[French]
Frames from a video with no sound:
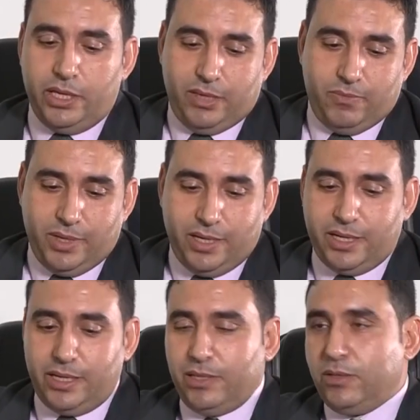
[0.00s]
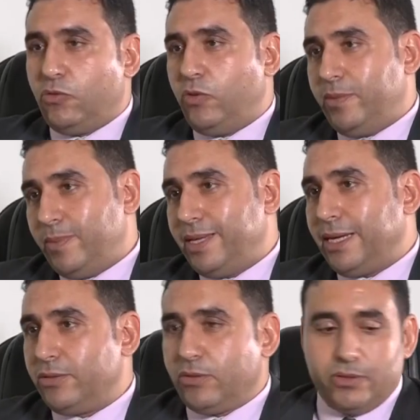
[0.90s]
immigrés ou
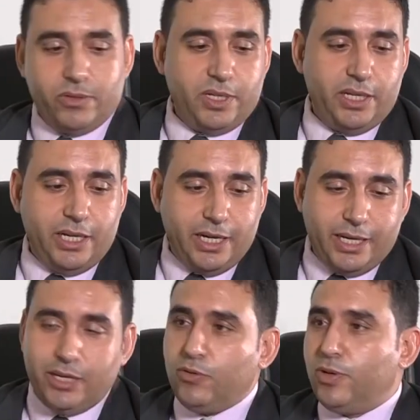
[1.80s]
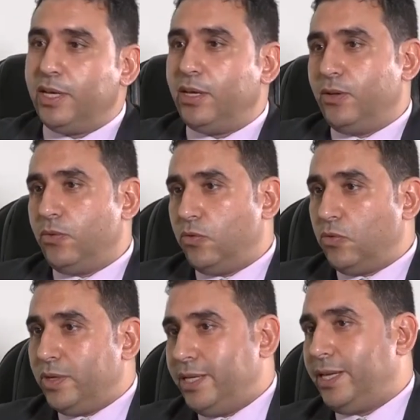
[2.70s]
immigration, irréguliers
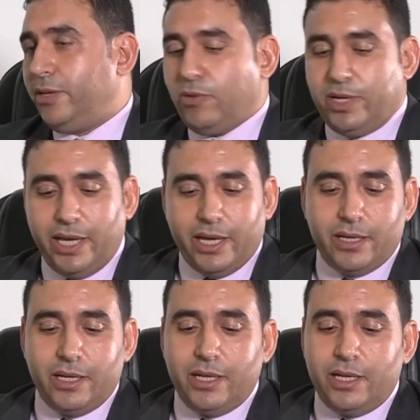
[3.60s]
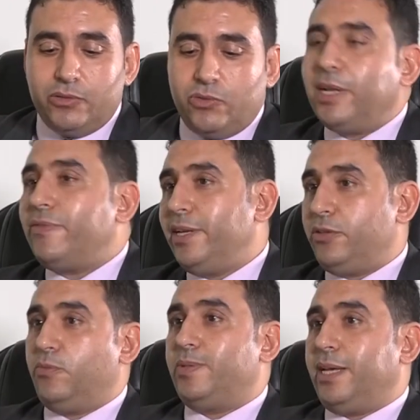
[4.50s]
ou irrégulière, de l'Afrique
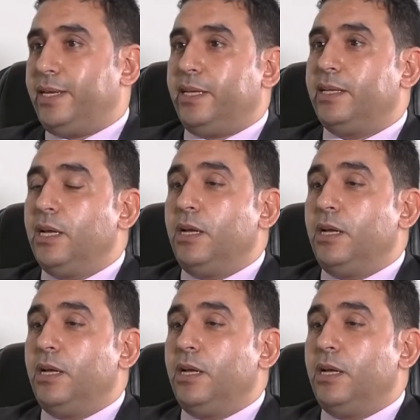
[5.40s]
subsaharienne.